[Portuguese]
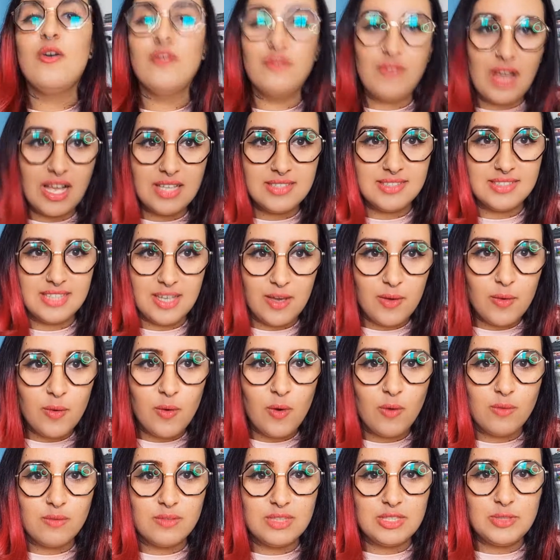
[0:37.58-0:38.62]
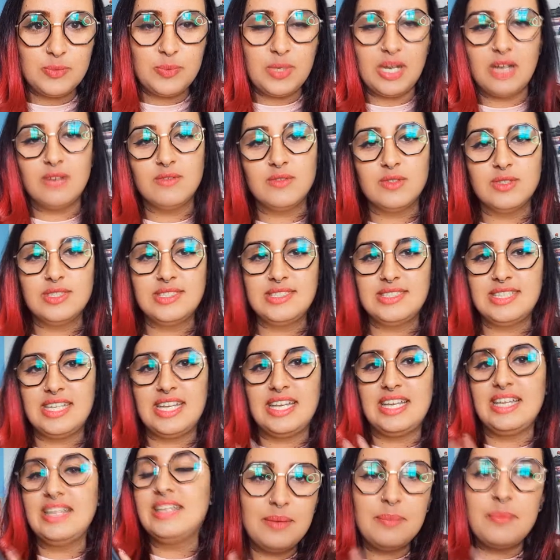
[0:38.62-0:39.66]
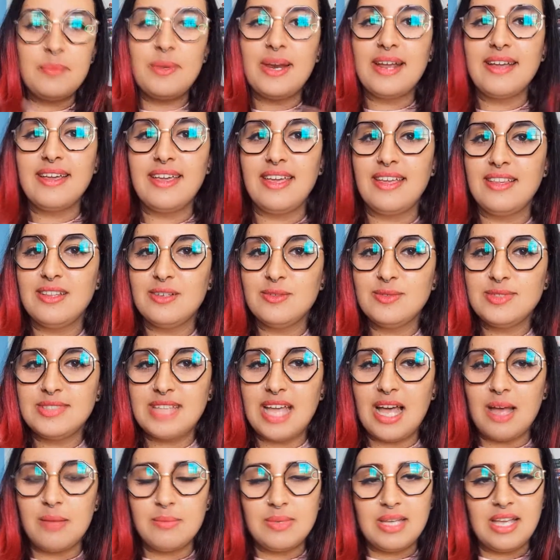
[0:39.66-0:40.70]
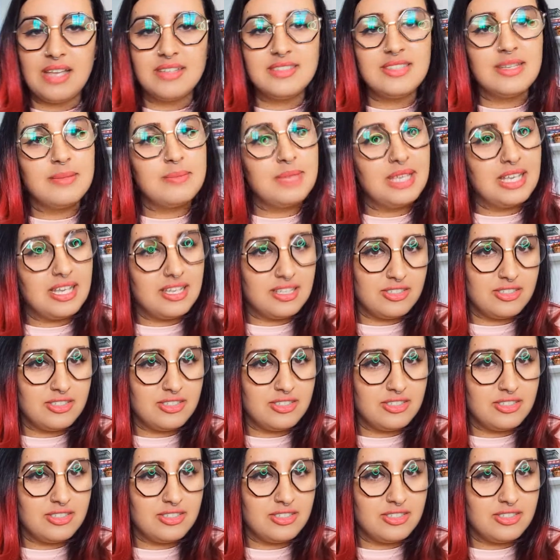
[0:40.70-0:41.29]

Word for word: fazer um convite para você. E para quem não sabe, essa é a minha